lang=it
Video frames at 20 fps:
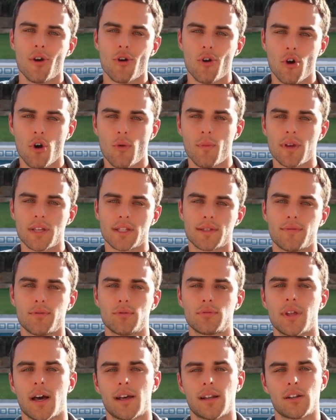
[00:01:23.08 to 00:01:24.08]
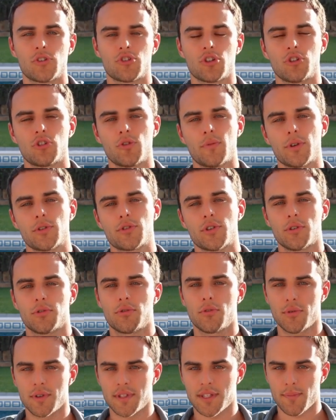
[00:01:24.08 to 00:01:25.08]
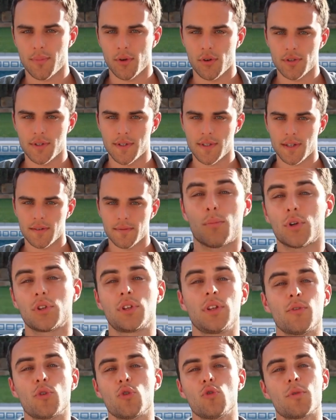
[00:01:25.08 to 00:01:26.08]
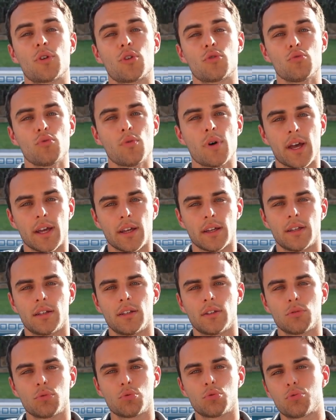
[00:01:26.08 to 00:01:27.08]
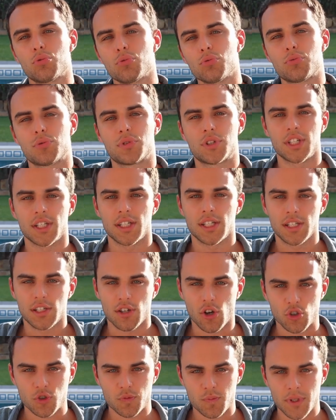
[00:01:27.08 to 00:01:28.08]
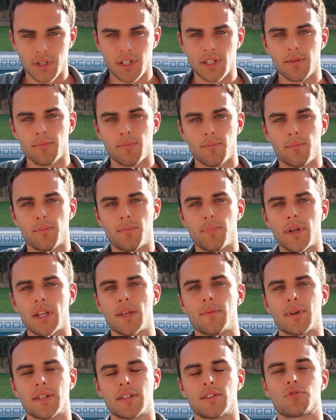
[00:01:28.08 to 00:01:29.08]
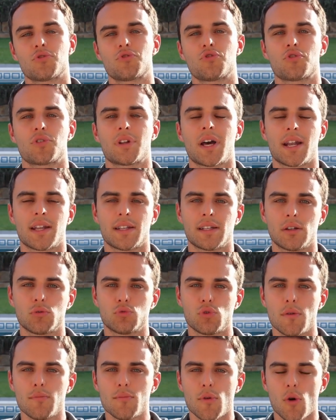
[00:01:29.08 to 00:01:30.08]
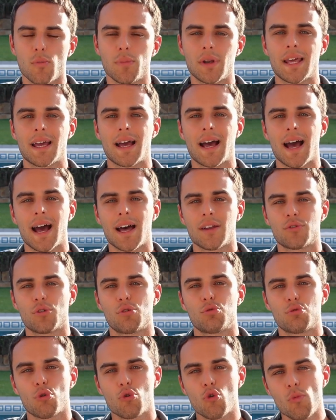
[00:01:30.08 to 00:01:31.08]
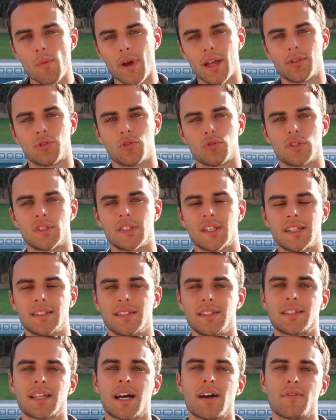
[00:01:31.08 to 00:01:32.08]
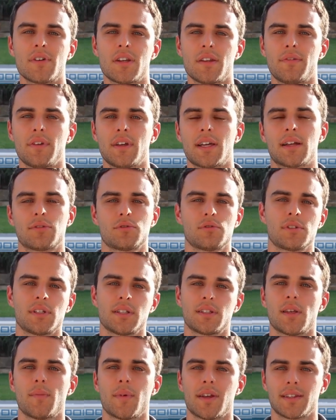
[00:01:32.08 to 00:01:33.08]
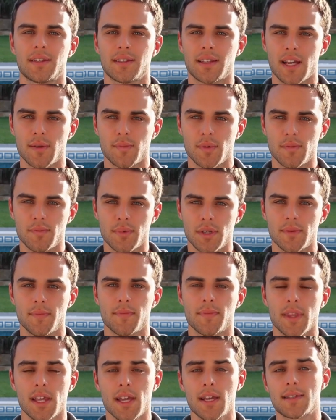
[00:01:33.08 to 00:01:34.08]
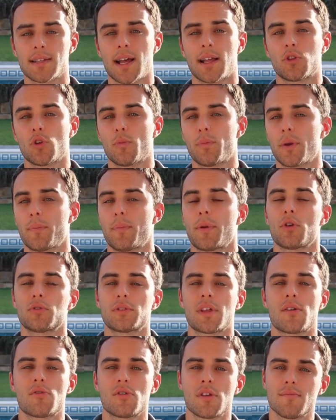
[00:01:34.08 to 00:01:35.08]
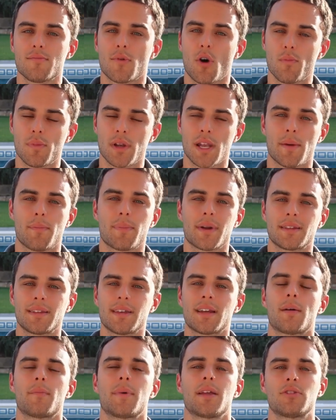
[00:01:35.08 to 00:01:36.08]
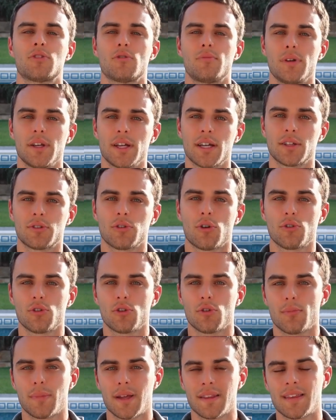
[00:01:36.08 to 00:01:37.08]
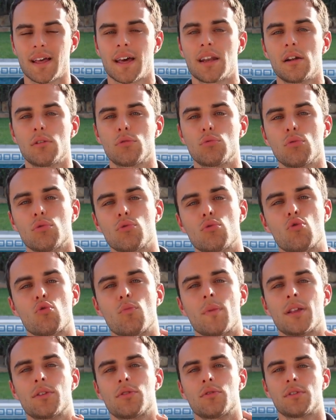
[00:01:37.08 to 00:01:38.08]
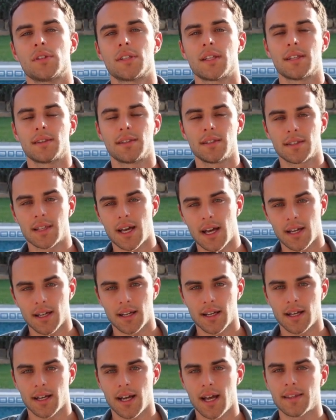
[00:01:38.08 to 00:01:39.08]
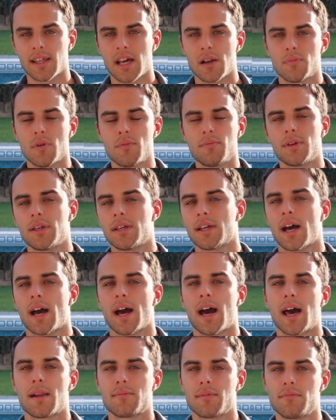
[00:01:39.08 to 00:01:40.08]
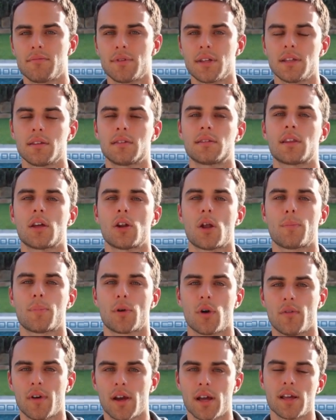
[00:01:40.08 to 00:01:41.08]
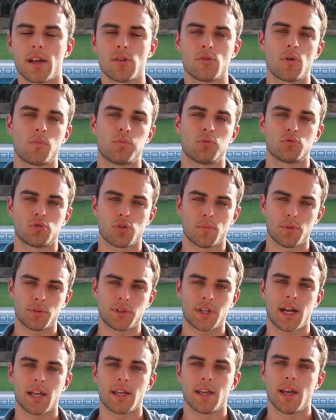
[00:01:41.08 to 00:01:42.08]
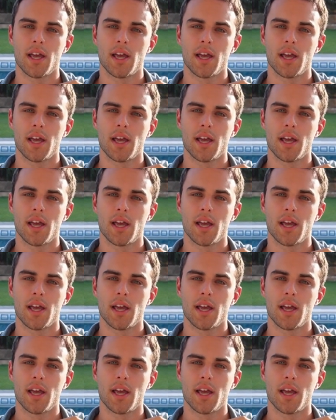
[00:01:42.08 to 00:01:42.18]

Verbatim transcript: come sfruttare al 100% questa polizza. Motivo numero 2. Tutti gli ospiti, prima di soggiornare nel tuo immobile, hanno il documento di identità verificato direttamente da Airbnb. Esatto, per prenotare un immobile è praticamente obbligatorio mandare il tuo documento di identità ad Airbnb, Airbnb te lo approva e a quel punto potrai